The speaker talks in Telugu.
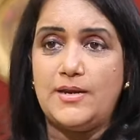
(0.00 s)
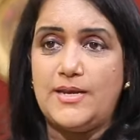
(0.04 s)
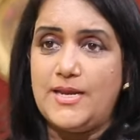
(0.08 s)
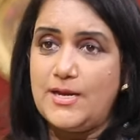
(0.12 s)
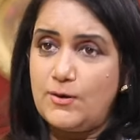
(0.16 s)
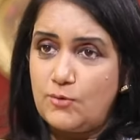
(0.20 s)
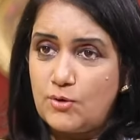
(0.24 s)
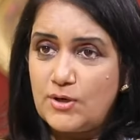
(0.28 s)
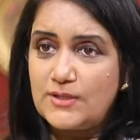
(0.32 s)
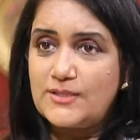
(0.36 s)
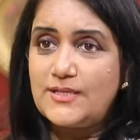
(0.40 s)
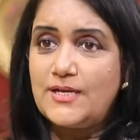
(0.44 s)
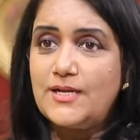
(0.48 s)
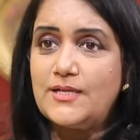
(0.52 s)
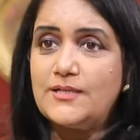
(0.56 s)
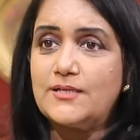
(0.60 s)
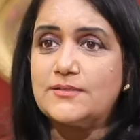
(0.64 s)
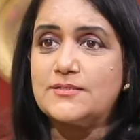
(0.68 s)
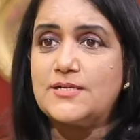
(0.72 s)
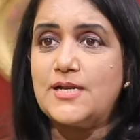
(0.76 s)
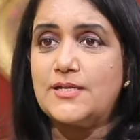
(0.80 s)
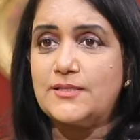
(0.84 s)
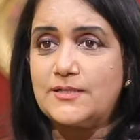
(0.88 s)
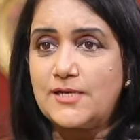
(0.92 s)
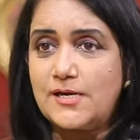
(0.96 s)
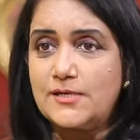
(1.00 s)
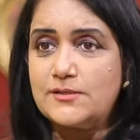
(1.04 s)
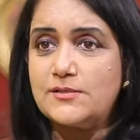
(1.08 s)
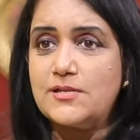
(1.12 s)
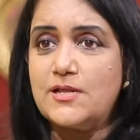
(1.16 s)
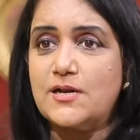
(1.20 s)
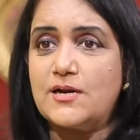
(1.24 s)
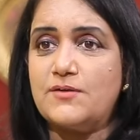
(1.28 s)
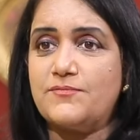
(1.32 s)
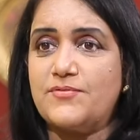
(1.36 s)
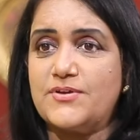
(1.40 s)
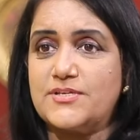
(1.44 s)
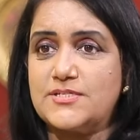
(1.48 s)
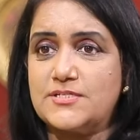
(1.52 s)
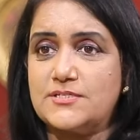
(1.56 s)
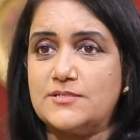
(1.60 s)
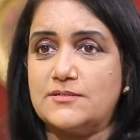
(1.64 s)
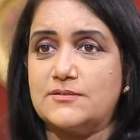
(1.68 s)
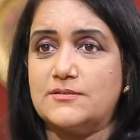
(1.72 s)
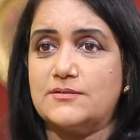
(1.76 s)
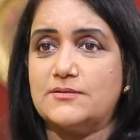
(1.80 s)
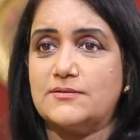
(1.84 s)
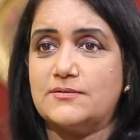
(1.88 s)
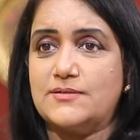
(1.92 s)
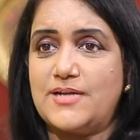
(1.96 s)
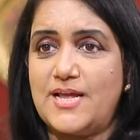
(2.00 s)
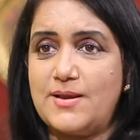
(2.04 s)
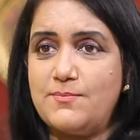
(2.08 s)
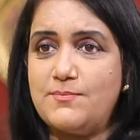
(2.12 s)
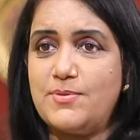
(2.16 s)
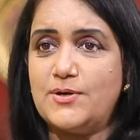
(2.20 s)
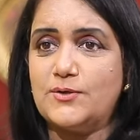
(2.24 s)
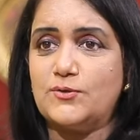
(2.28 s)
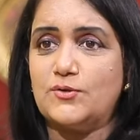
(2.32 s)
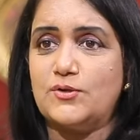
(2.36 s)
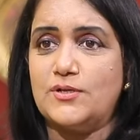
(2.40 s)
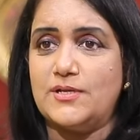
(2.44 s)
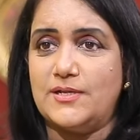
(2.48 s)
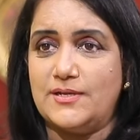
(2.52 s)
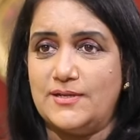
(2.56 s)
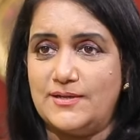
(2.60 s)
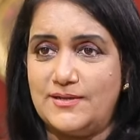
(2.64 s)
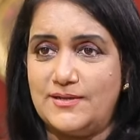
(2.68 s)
నీకు కూడా తెలియదు అసలు ఎత్తుకెళ్తున్నారని ఫస్ట్ టైం పడుతుంది